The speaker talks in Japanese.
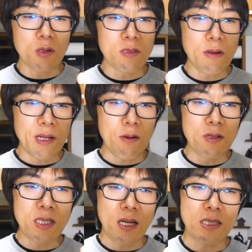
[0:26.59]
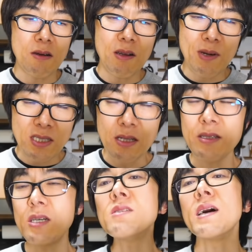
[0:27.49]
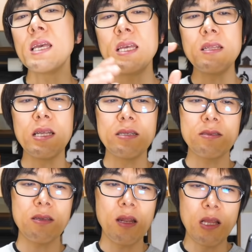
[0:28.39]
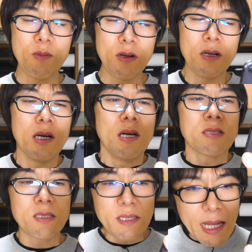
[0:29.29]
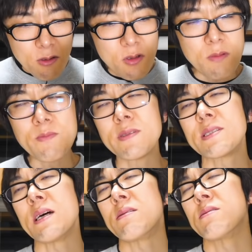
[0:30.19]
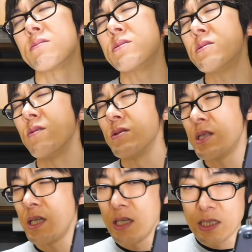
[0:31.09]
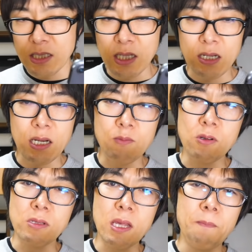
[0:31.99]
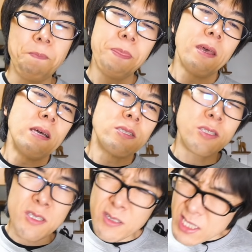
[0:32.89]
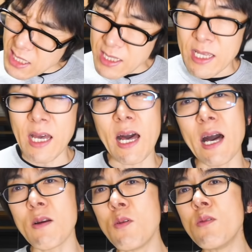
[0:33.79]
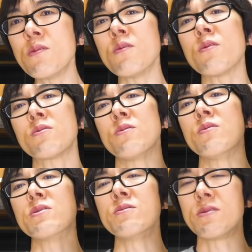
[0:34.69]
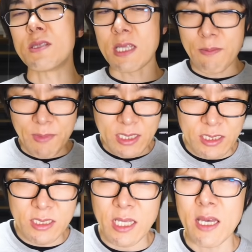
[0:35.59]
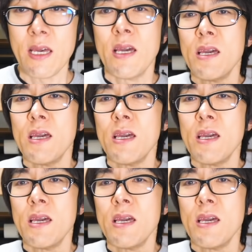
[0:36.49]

ドも加わり美味しさが伝わりましたっていうのはいいんですけれどもツナ昆布さんと工藤新一さんがもうねすでに顎のことを言ってまして